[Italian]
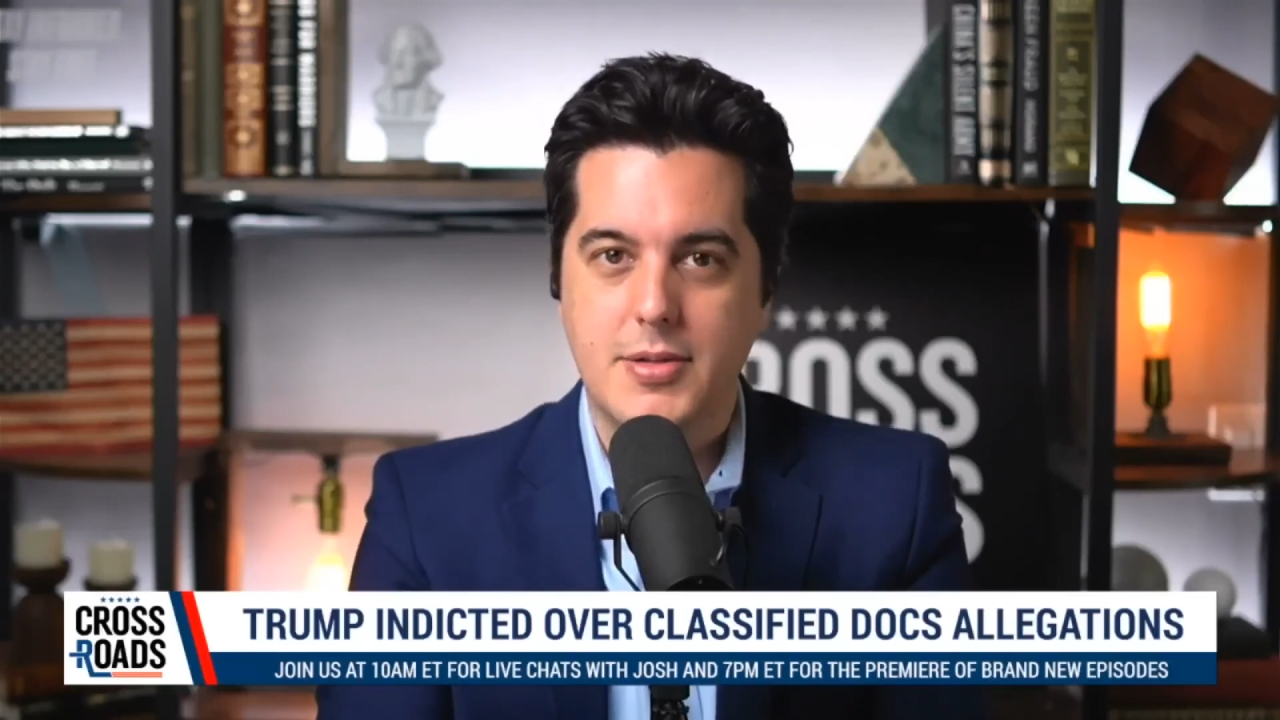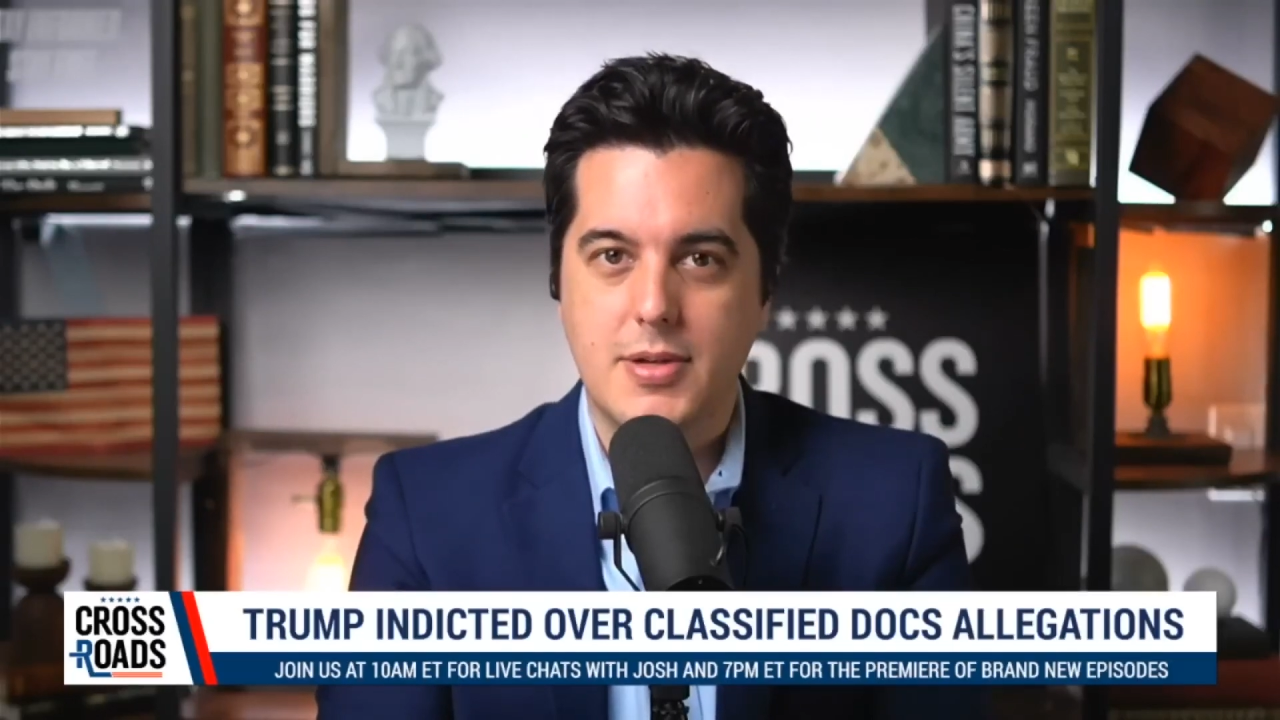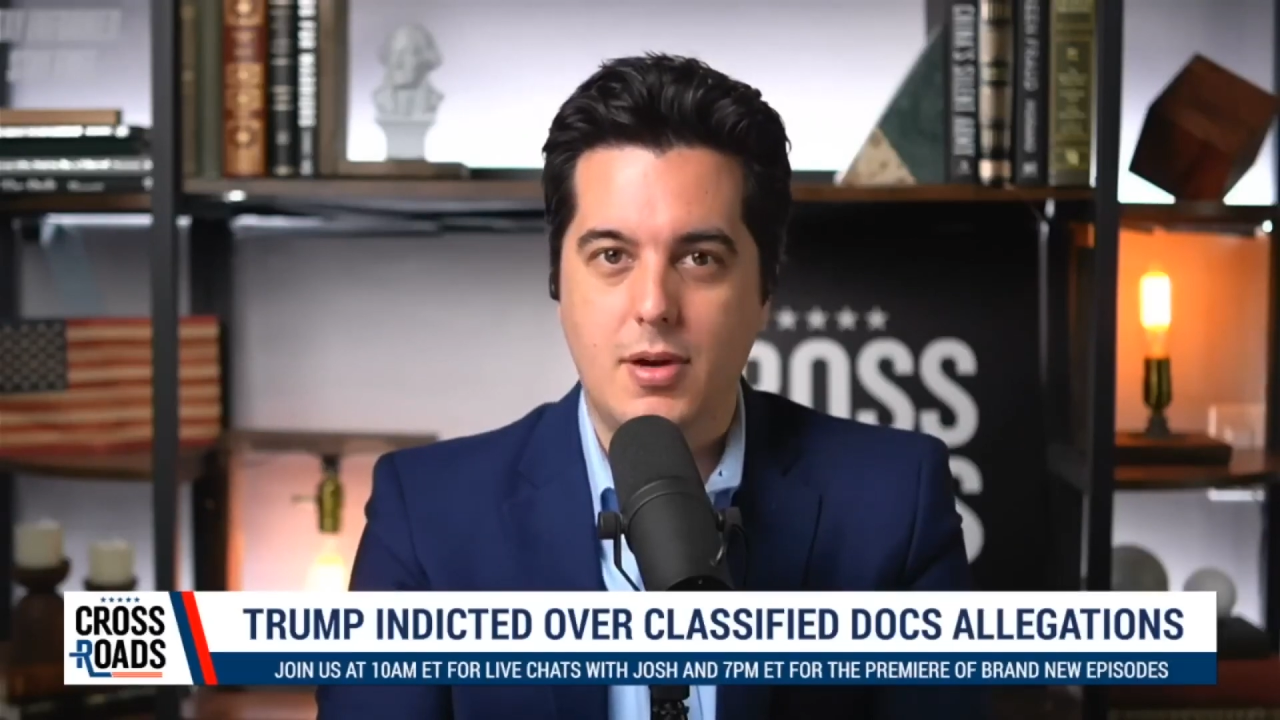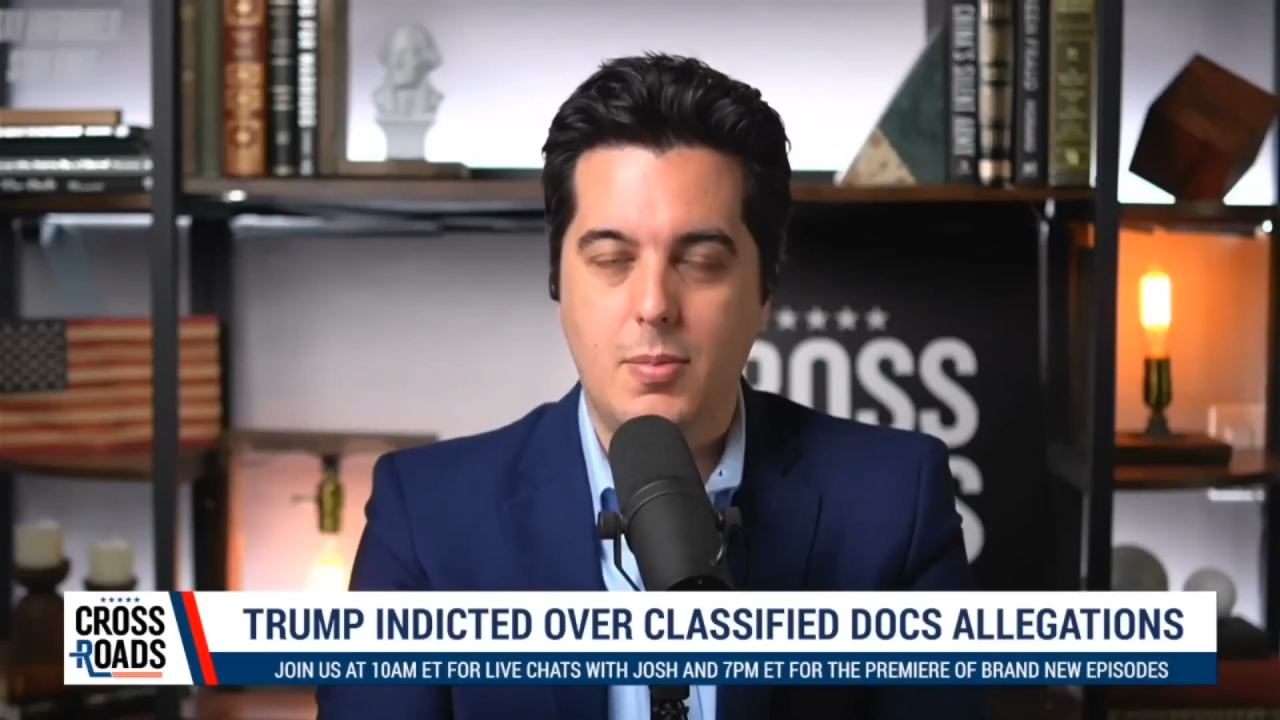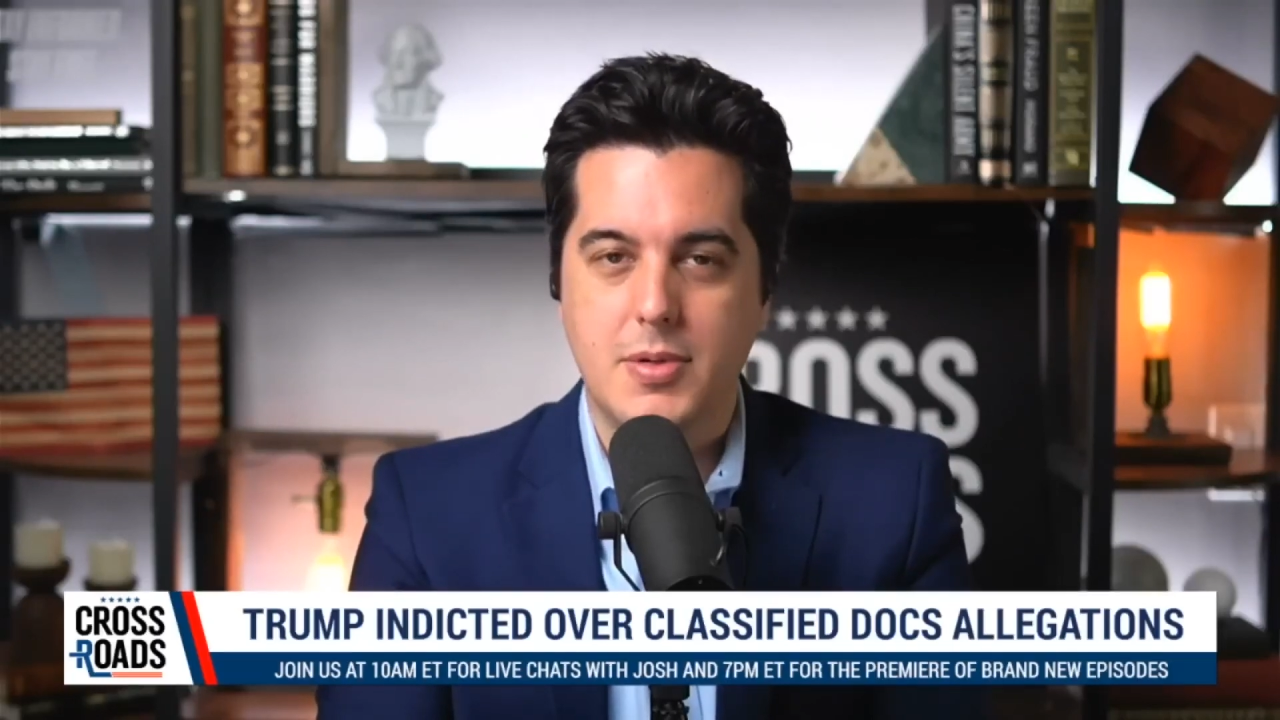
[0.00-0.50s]

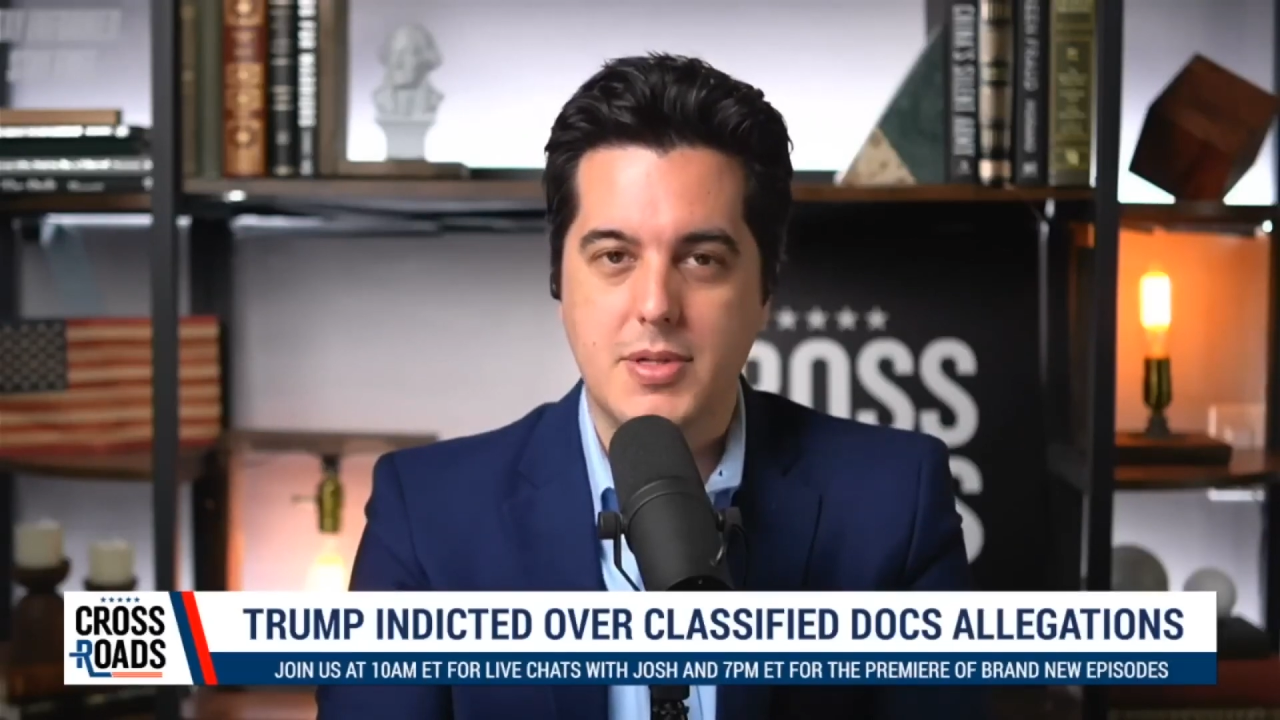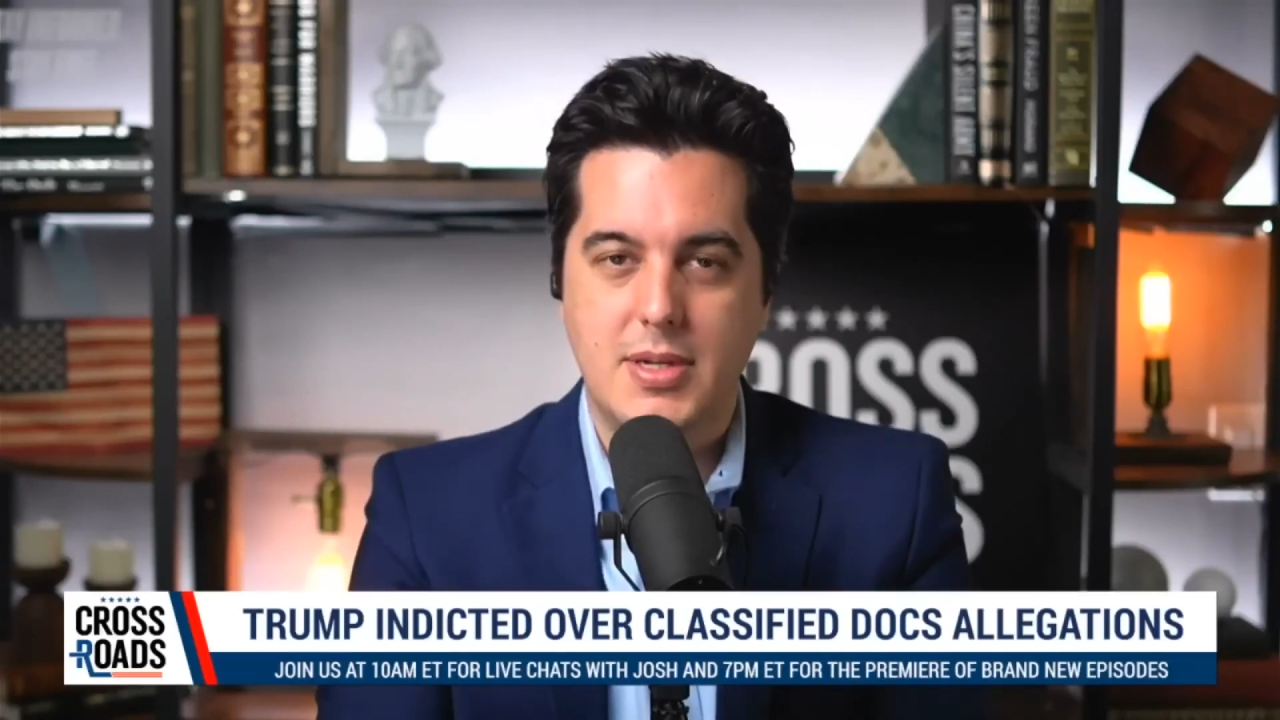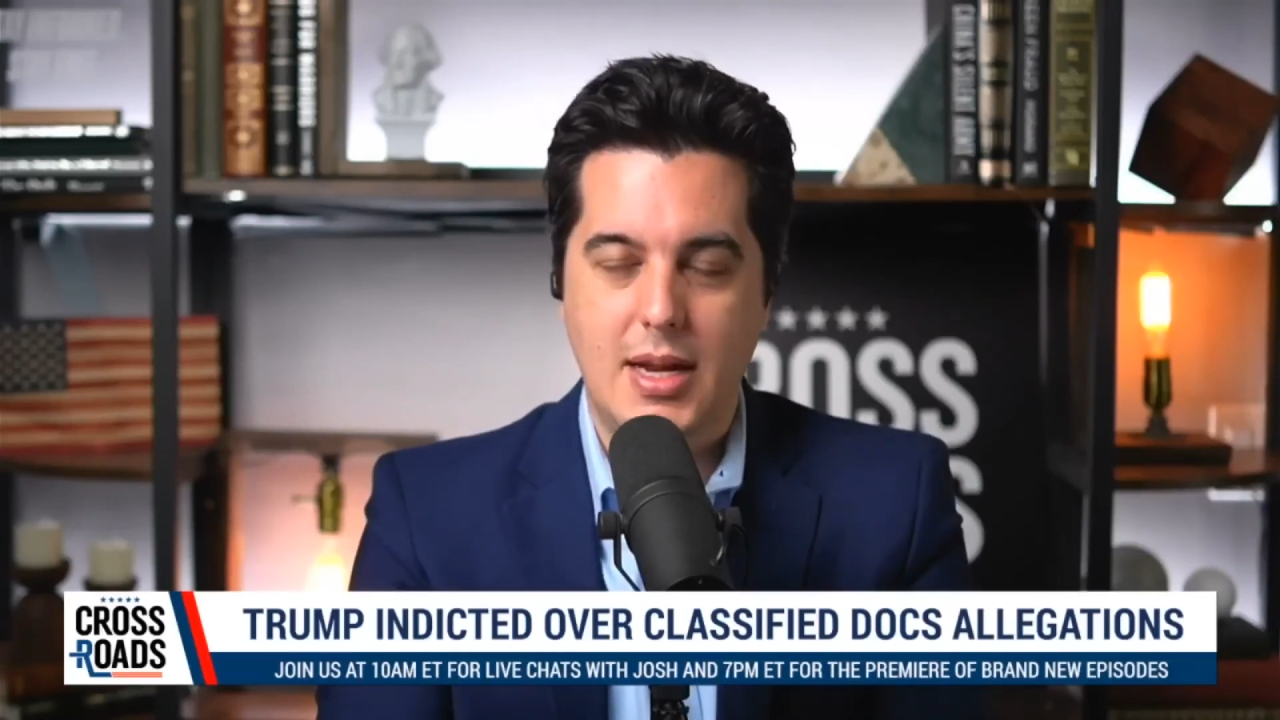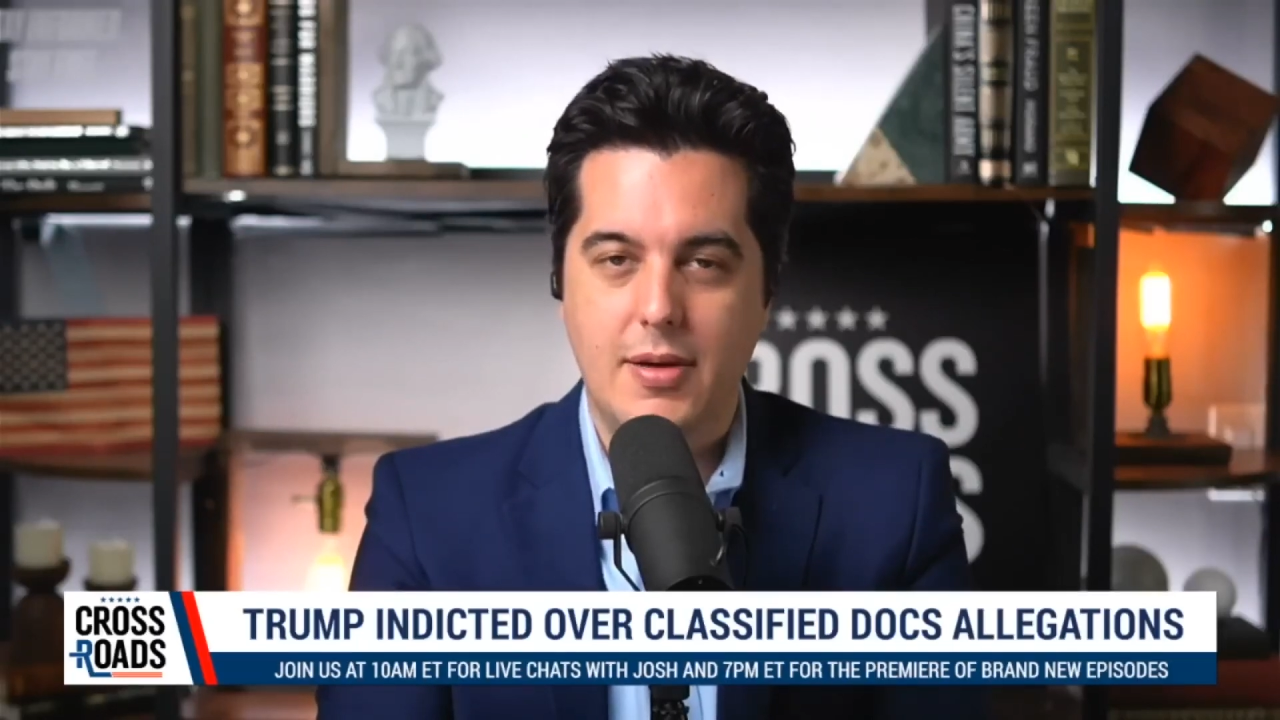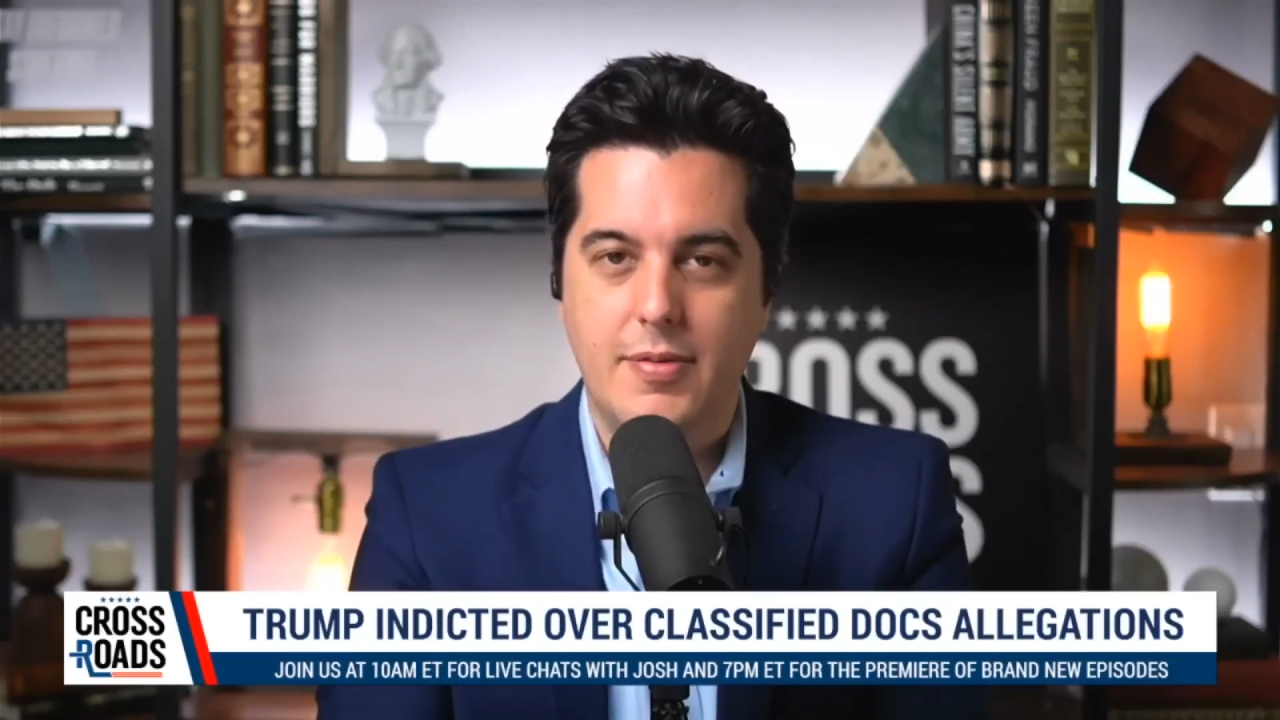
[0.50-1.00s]
Avrete
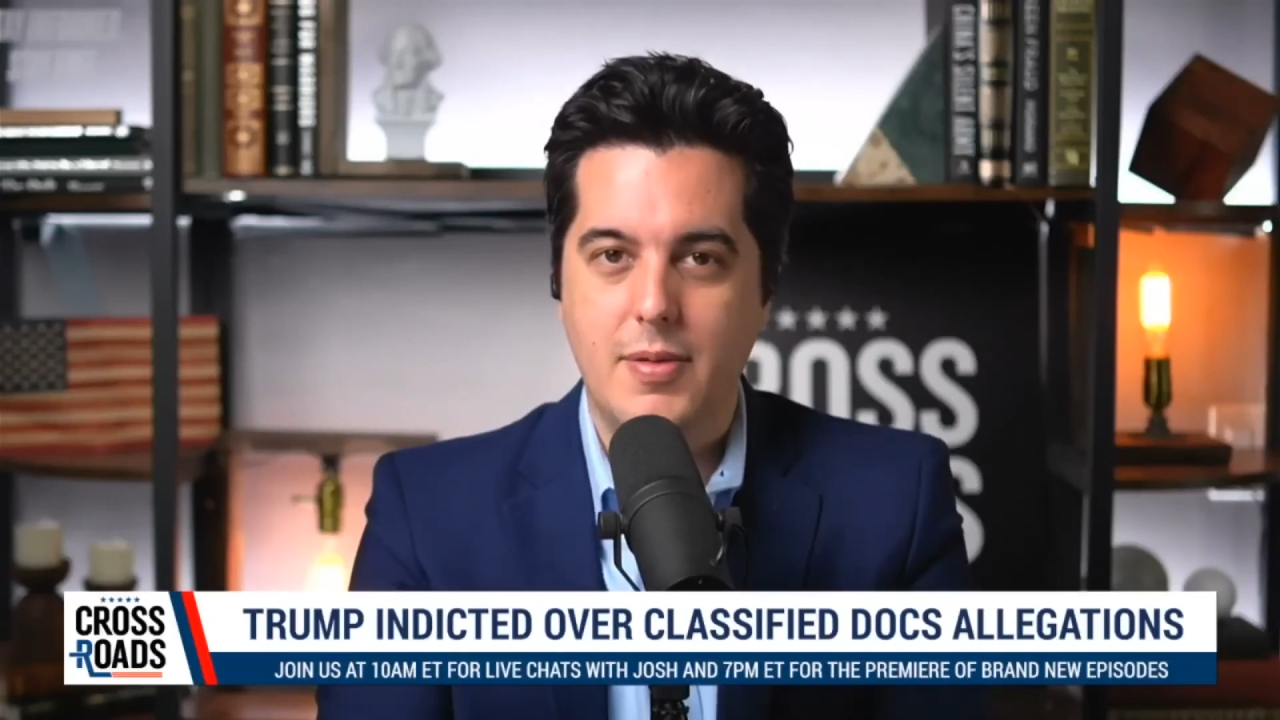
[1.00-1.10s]
notato